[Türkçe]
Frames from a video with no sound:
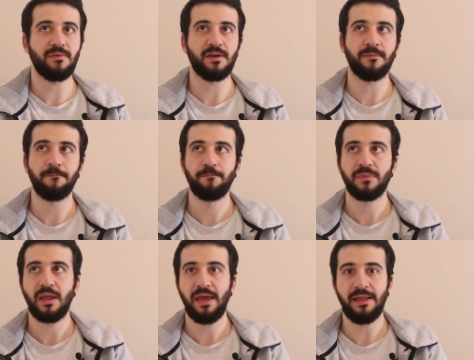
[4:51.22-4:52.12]
ve
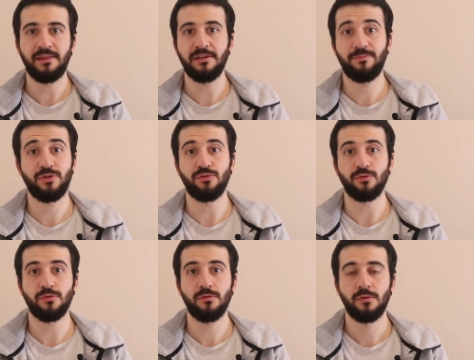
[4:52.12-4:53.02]
etleri
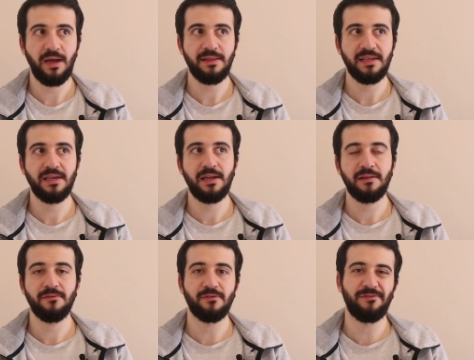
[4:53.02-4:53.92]
pişiriyordu. Ben de
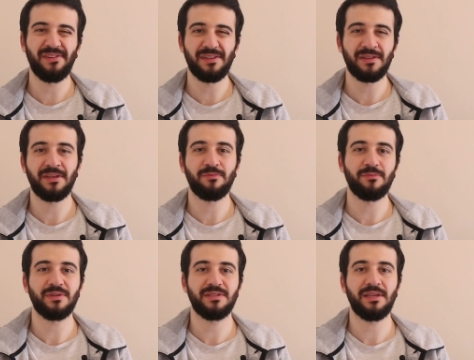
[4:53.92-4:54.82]
genelde waffle'ların
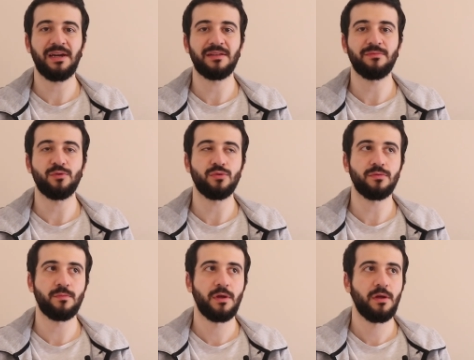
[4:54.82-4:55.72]
yapılmasına yardım
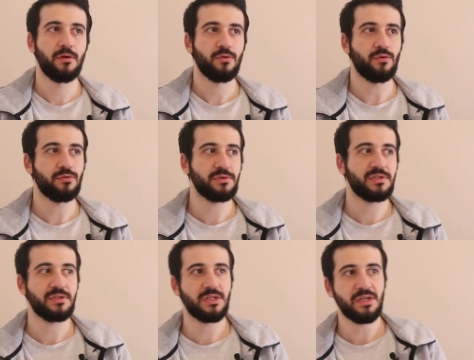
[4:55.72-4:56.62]
ediyordum. Onun
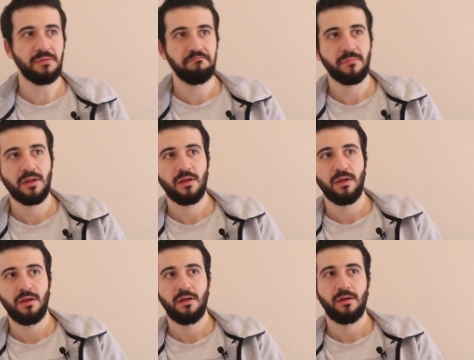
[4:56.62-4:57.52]
dışında
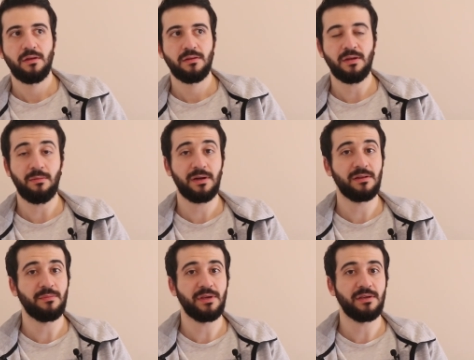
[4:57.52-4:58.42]

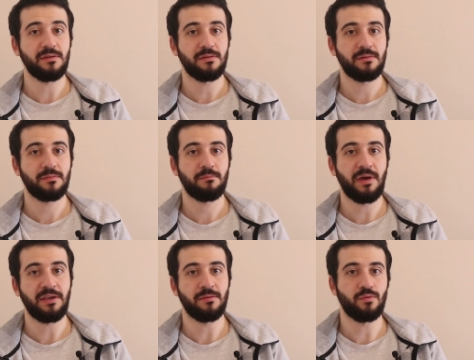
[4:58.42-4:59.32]
tabaklamayı
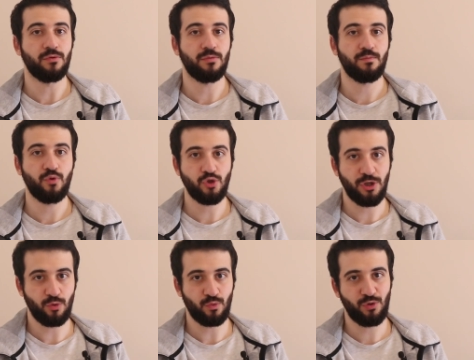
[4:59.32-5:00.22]
ben yapıyordum.
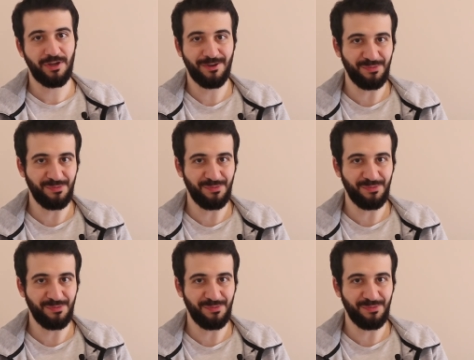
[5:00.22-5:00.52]
Poşe yumurta